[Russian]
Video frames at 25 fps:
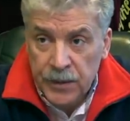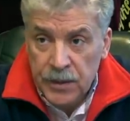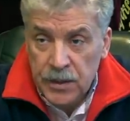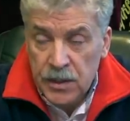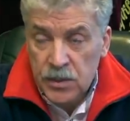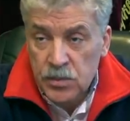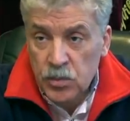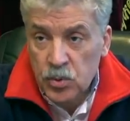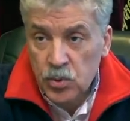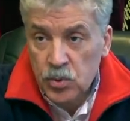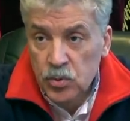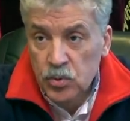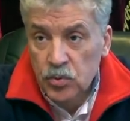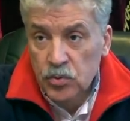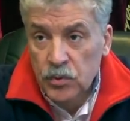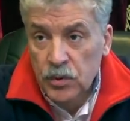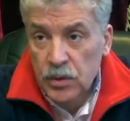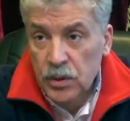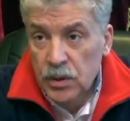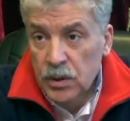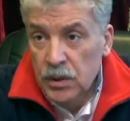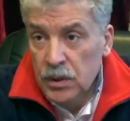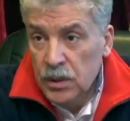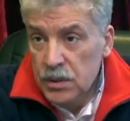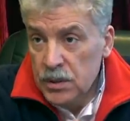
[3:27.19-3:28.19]
сейчас можно
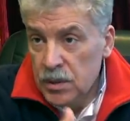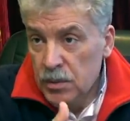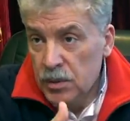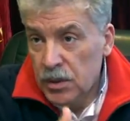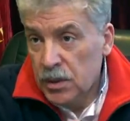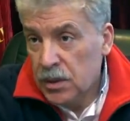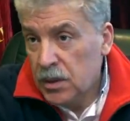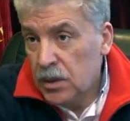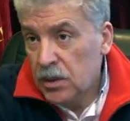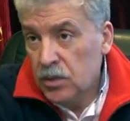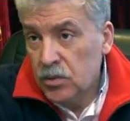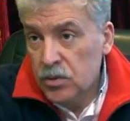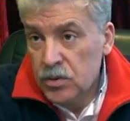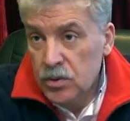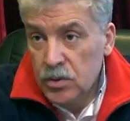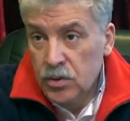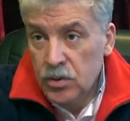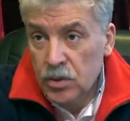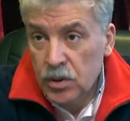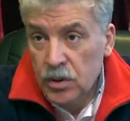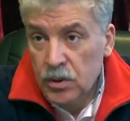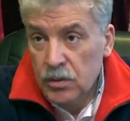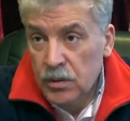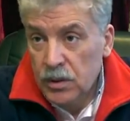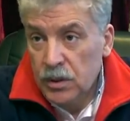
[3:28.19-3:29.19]
увидеть на землях колхоза
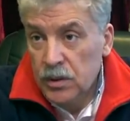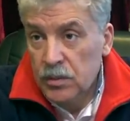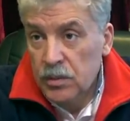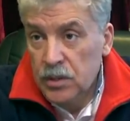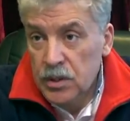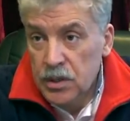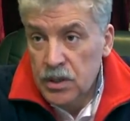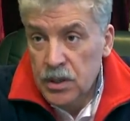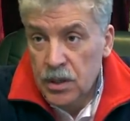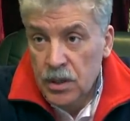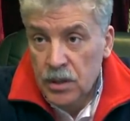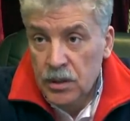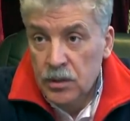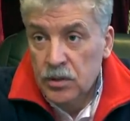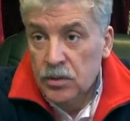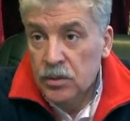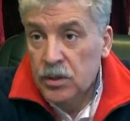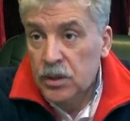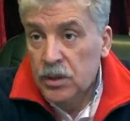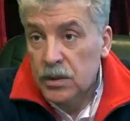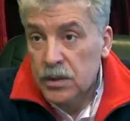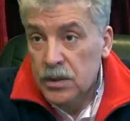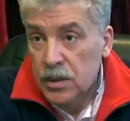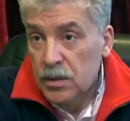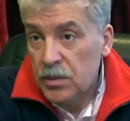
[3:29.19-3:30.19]
Горького, Ильича или
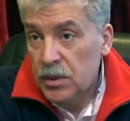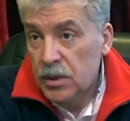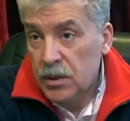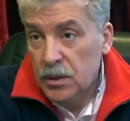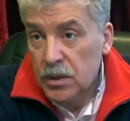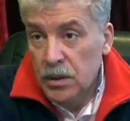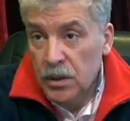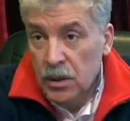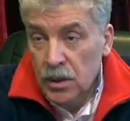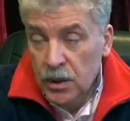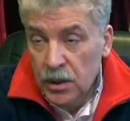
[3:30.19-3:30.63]
других землях,